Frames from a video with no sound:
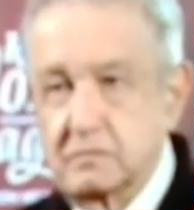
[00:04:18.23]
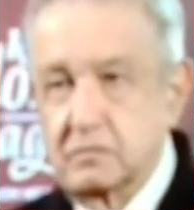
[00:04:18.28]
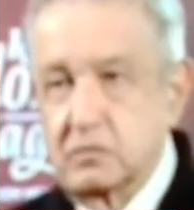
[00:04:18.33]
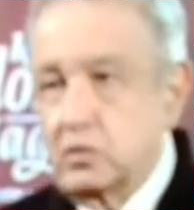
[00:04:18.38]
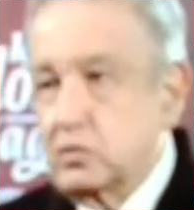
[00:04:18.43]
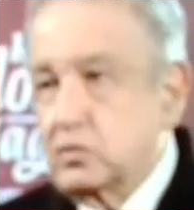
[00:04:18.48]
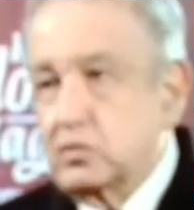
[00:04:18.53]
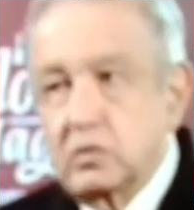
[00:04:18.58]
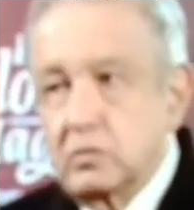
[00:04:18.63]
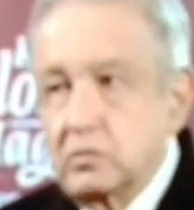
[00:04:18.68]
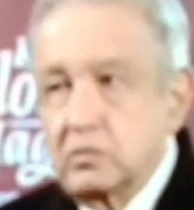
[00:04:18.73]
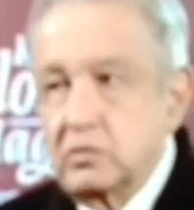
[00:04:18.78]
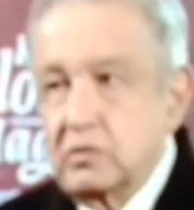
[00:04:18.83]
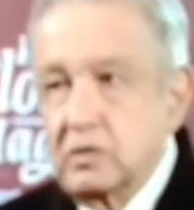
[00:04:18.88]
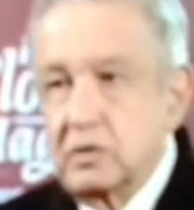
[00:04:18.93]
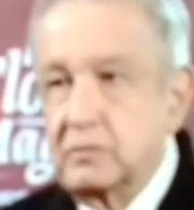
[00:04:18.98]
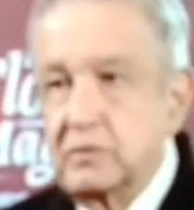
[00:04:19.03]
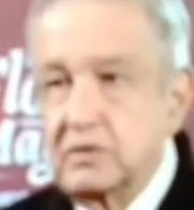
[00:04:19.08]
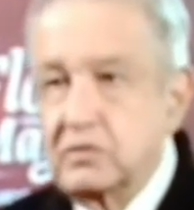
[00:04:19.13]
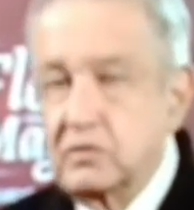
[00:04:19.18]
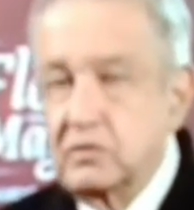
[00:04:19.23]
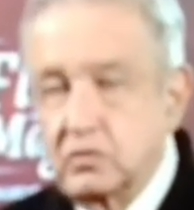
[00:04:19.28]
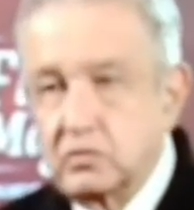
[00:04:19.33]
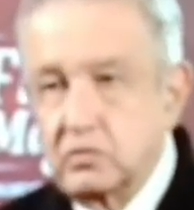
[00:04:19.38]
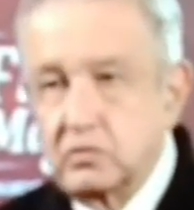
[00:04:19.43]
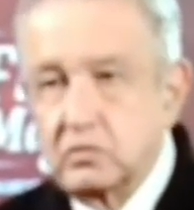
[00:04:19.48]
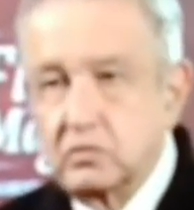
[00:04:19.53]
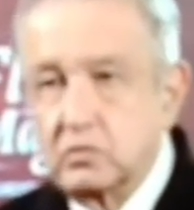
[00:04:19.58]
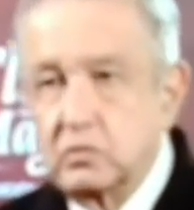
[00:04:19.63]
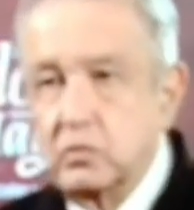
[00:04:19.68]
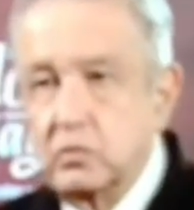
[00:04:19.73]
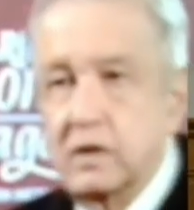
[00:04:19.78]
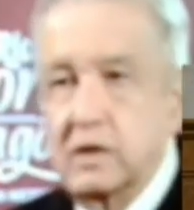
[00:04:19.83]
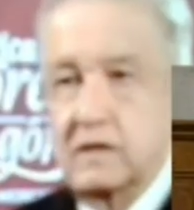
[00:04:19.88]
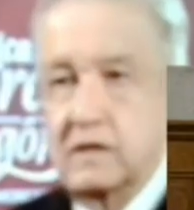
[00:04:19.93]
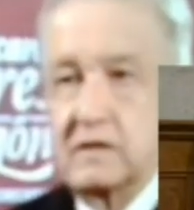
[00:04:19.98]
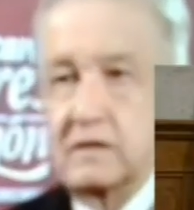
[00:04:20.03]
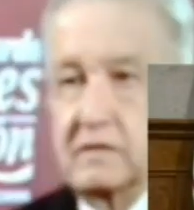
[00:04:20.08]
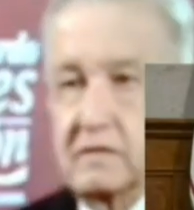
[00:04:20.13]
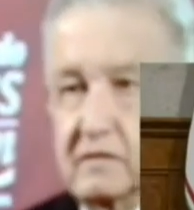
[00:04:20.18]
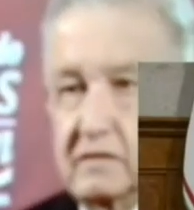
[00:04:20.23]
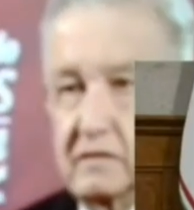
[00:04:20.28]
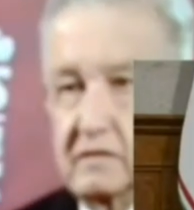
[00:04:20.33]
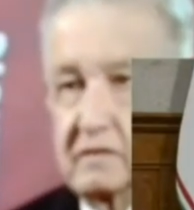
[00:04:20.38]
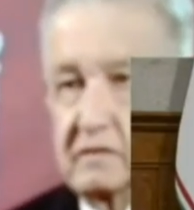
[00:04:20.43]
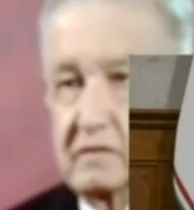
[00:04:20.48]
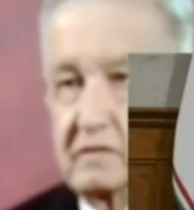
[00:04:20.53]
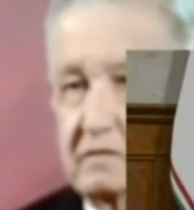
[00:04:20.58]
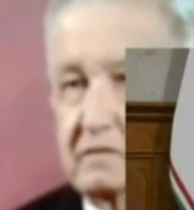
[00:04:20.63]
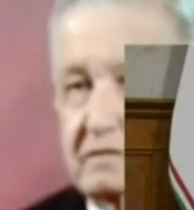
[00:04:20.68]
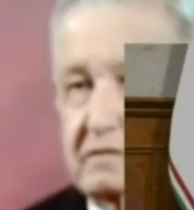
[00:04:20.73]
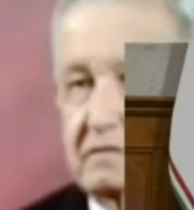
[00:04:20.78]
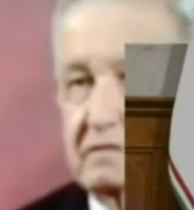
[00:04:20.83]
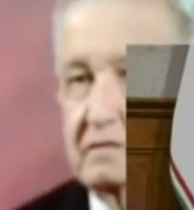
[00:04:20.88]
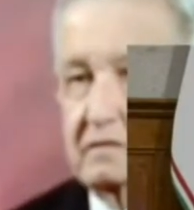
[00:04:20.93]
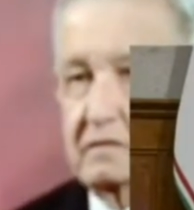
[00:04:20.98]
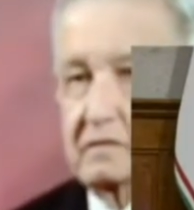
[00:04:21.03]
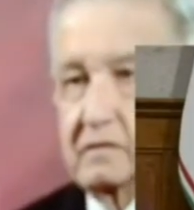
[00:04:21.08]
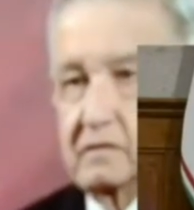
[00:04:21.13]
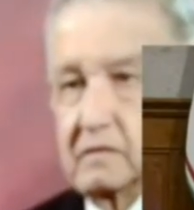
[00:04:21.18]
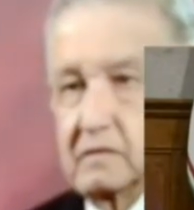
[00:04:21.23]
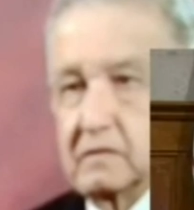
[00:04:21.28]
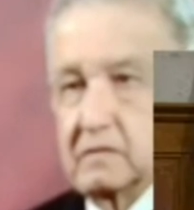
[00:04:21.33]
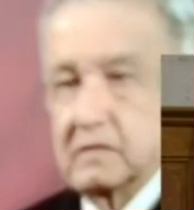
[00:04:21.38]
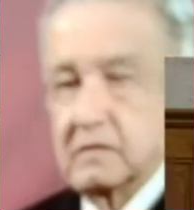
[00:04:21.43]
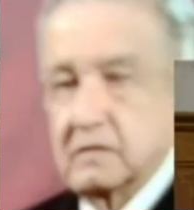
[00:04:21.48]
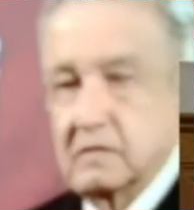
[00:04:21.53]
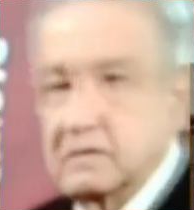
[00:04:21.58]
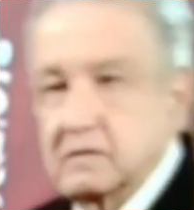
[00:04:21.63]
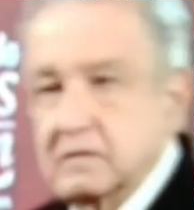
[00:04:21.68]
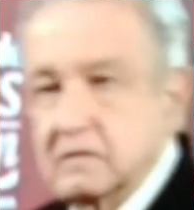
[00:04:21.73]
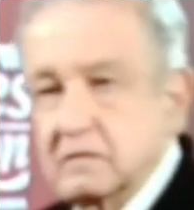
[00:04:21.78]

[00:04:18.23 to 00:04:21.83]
No somos ambiciosos, vulgares. Y por último, sobre